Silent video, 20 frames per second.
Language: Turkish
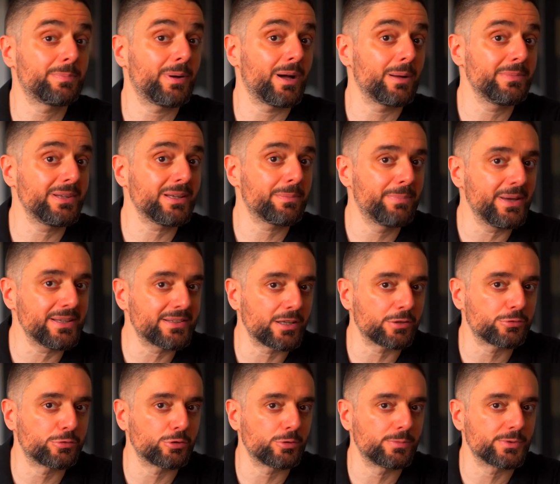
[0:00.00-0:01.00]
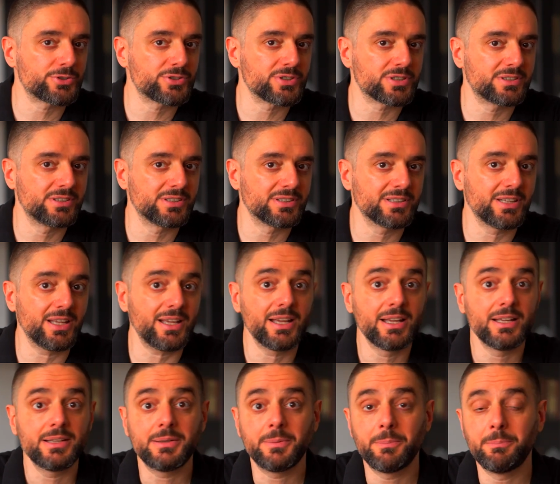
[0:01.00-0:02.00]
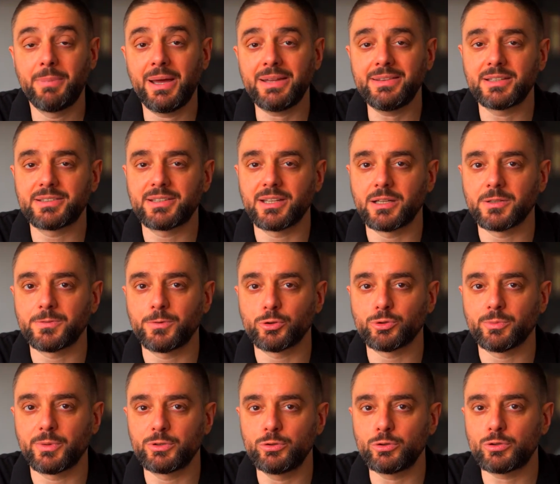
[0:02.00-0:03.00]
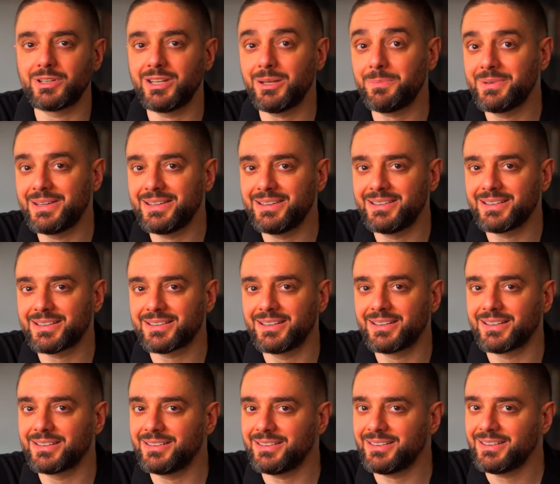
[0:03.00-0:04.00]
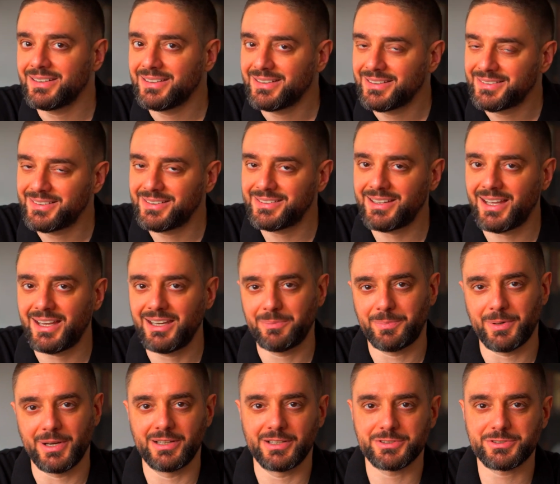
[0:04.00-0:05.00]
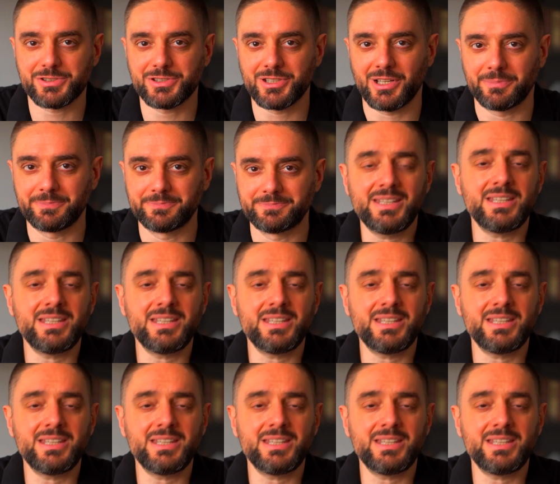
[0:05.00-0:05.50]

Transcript: public beta sürümü çıktığında ben de telefonuma yükleyip yeniliklerini sizlerle paylaşacağım.